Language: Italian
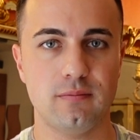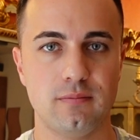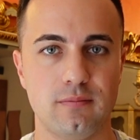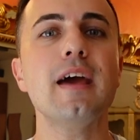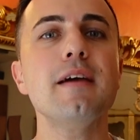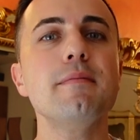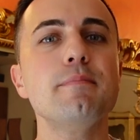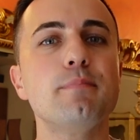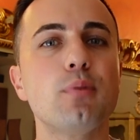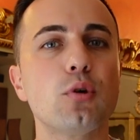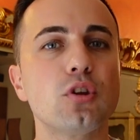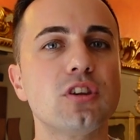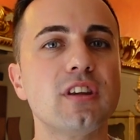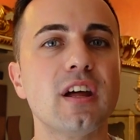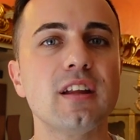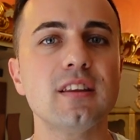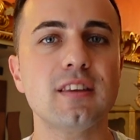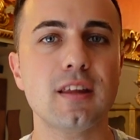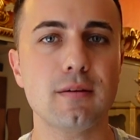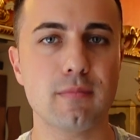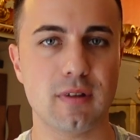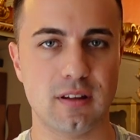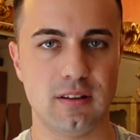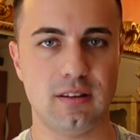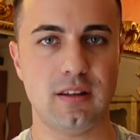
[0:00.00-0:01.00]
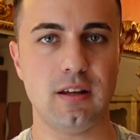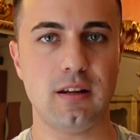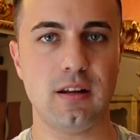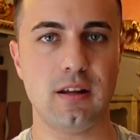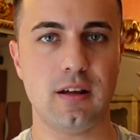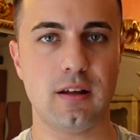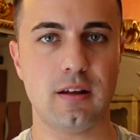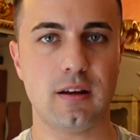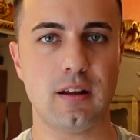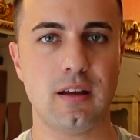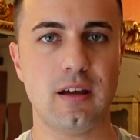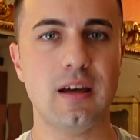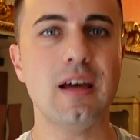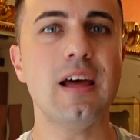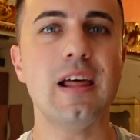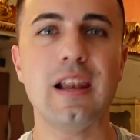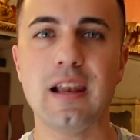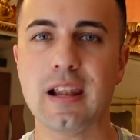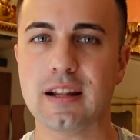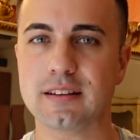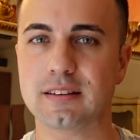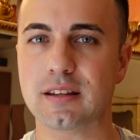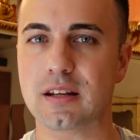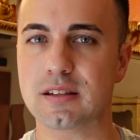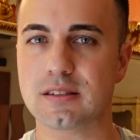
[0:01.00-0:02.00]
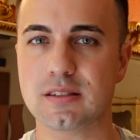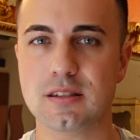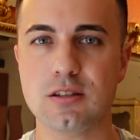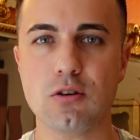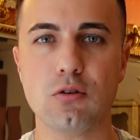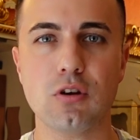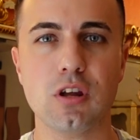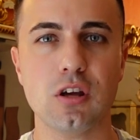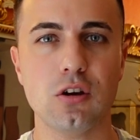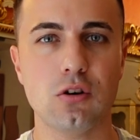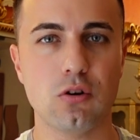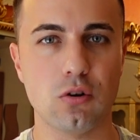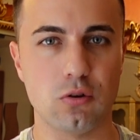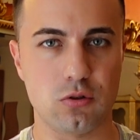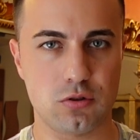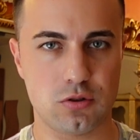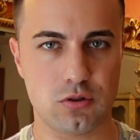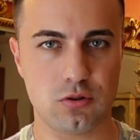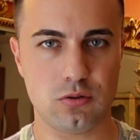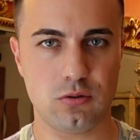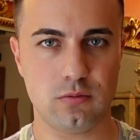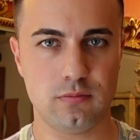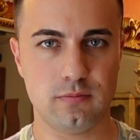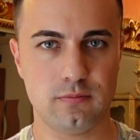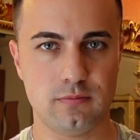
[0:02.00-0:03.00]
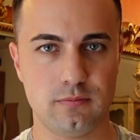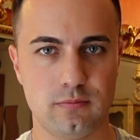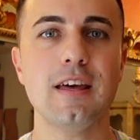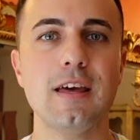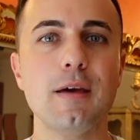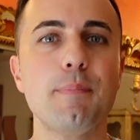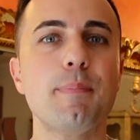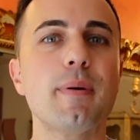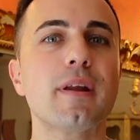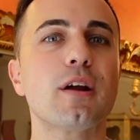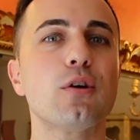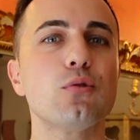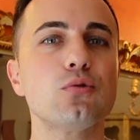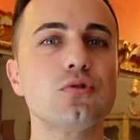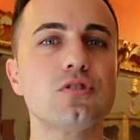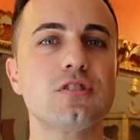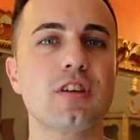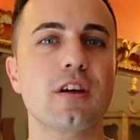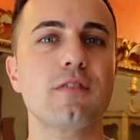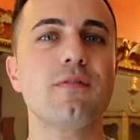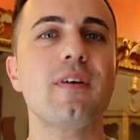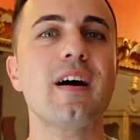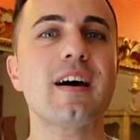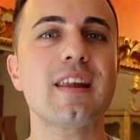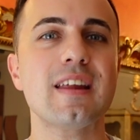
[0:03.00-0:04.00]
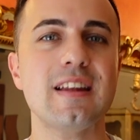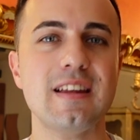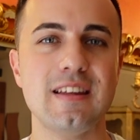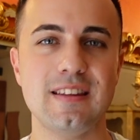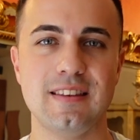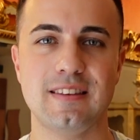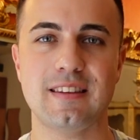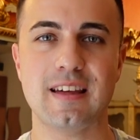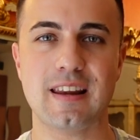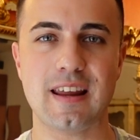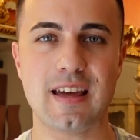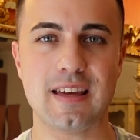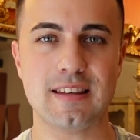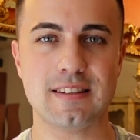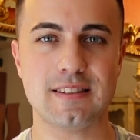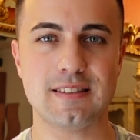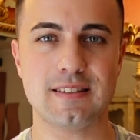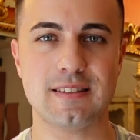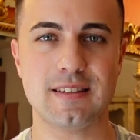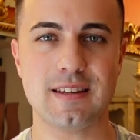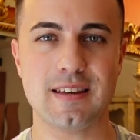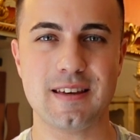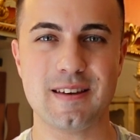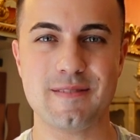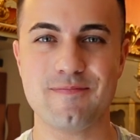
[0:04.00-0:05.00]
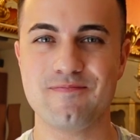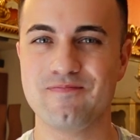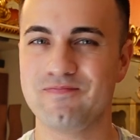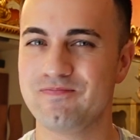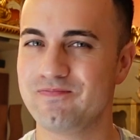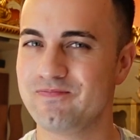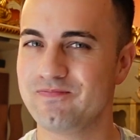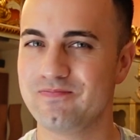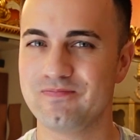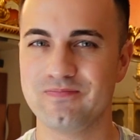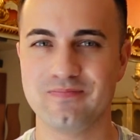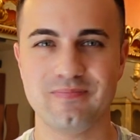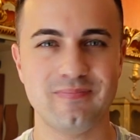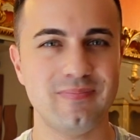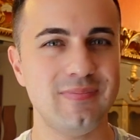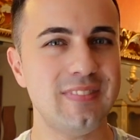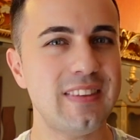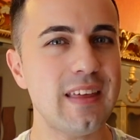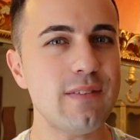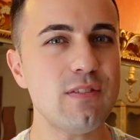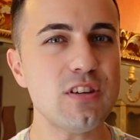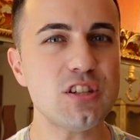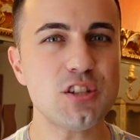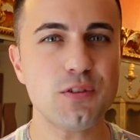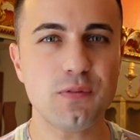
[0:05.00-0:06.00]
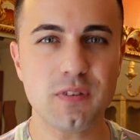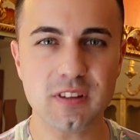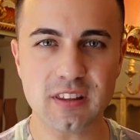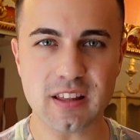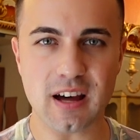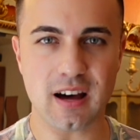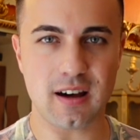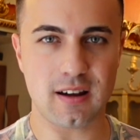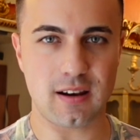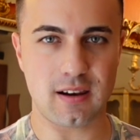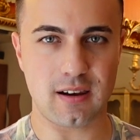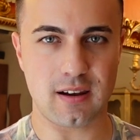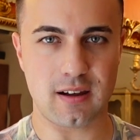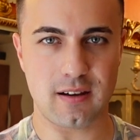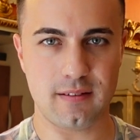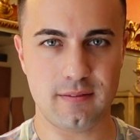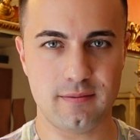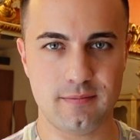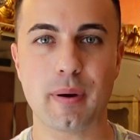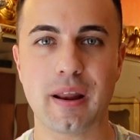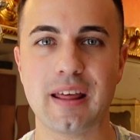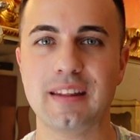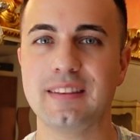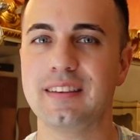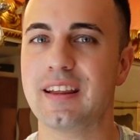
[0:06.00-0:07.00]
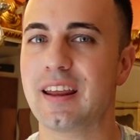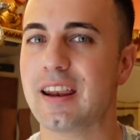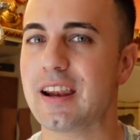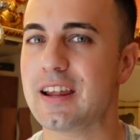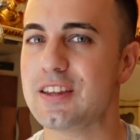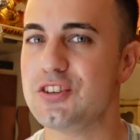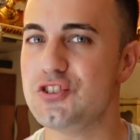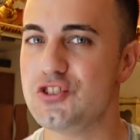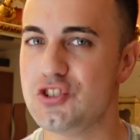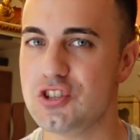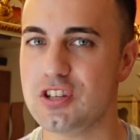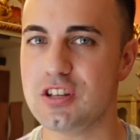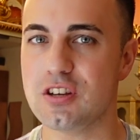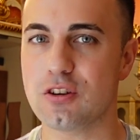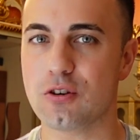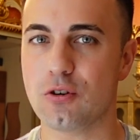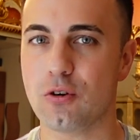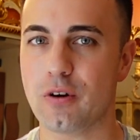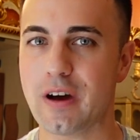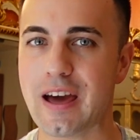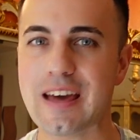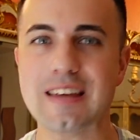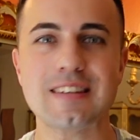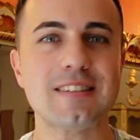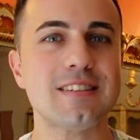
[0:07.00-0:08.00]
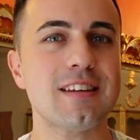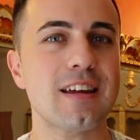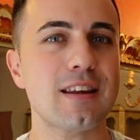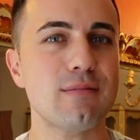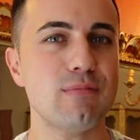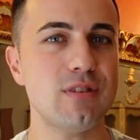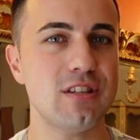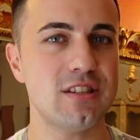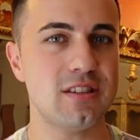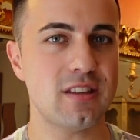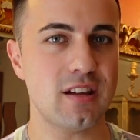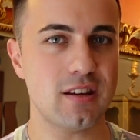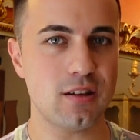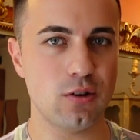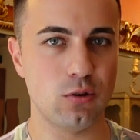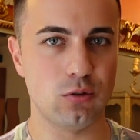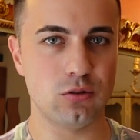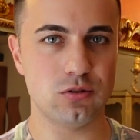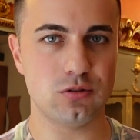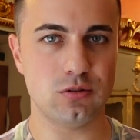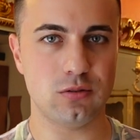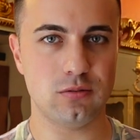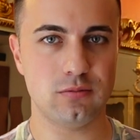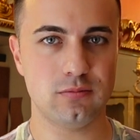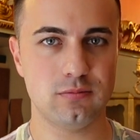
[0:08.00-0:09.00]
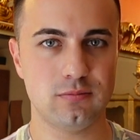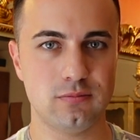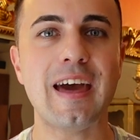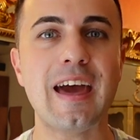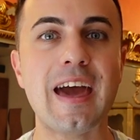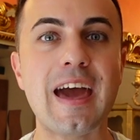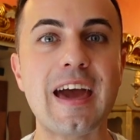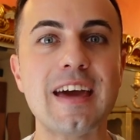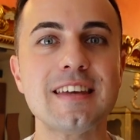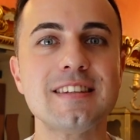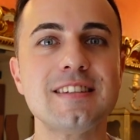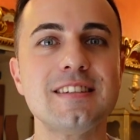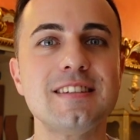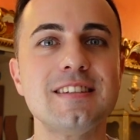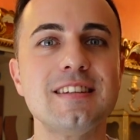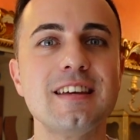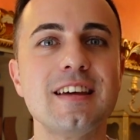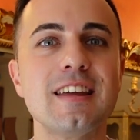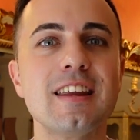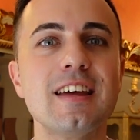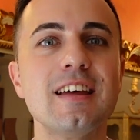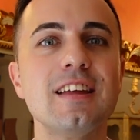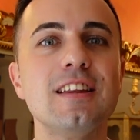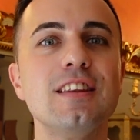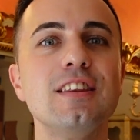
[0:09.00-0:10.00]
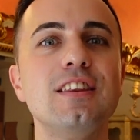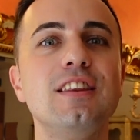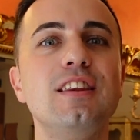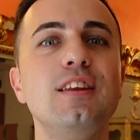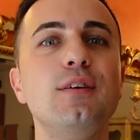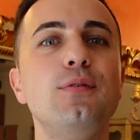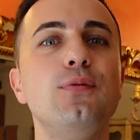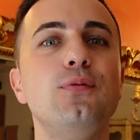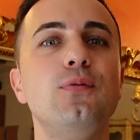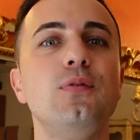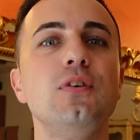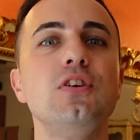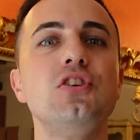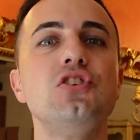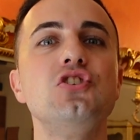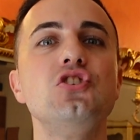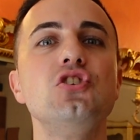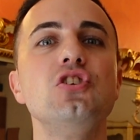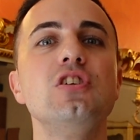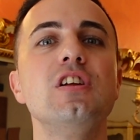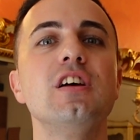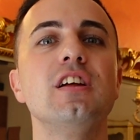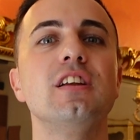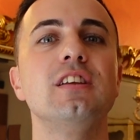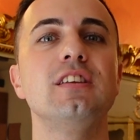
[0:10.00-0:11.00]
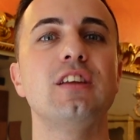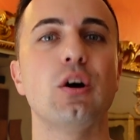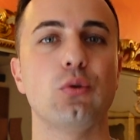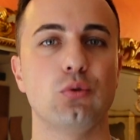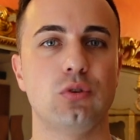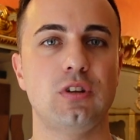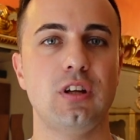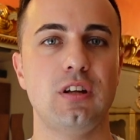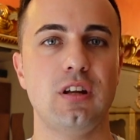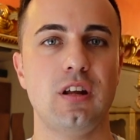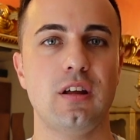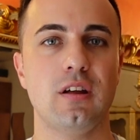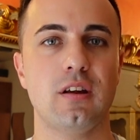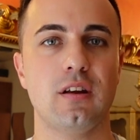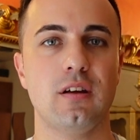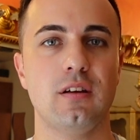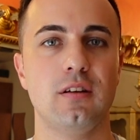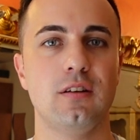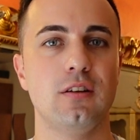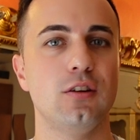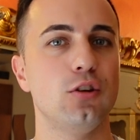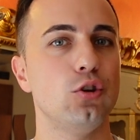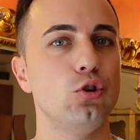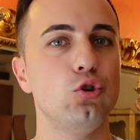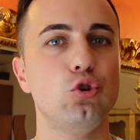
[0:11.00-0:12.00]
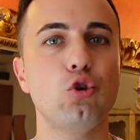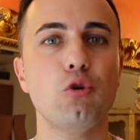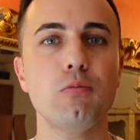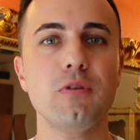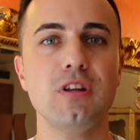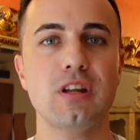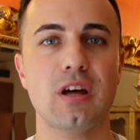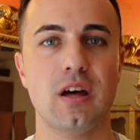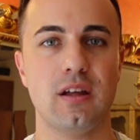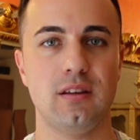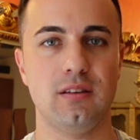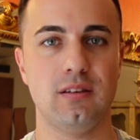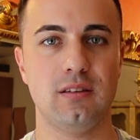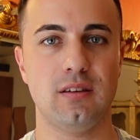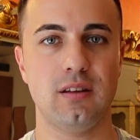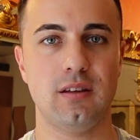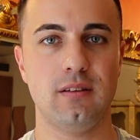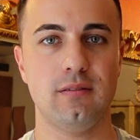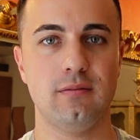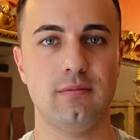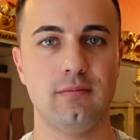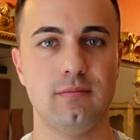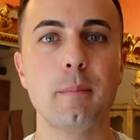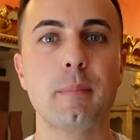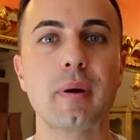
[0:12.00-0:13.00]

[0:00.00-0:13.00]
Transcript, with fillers: È importante mantenere l'attrazione in corso e per conservare l'interesse devi sfidarla, prenderla in giro, essere misterioso, essere difficile da ottenere, dominante.